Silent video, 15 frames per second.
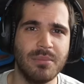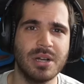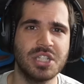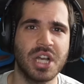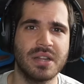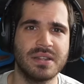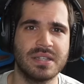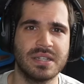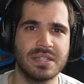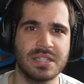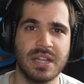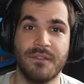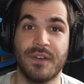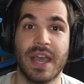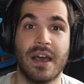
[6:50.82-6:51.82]
her maç
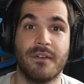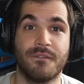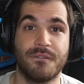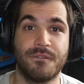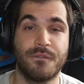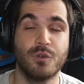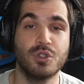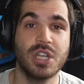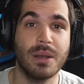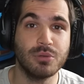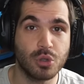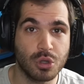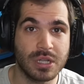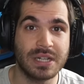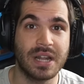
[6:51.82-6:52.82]
attığınızda veya Food
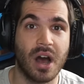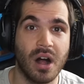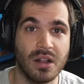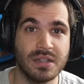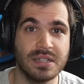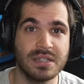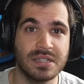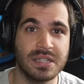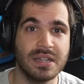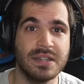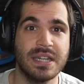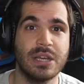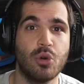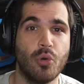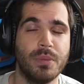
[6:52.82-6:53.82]
Champs ödüllerini aldığınızda
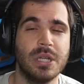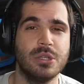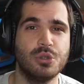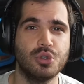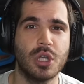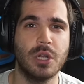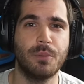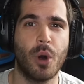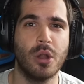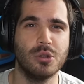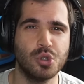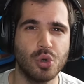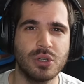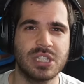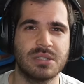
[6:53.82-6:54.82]
direkt o 1250
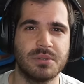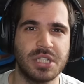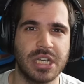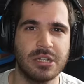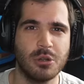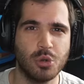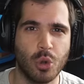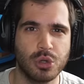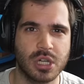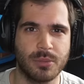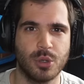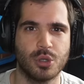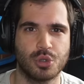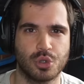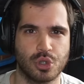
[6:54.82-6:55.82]
puanı çok hızlı bir şekilde
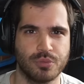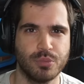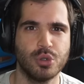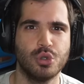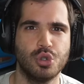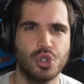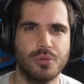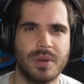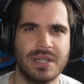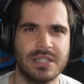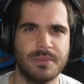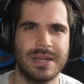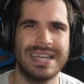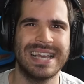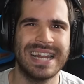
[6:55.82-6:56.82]
doldurabiliyorsunuz. Bunu
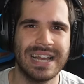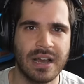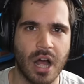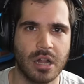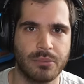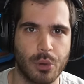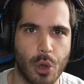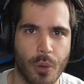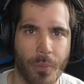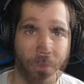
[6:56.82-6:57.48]
düşünmenize bile gerek kalmıyor.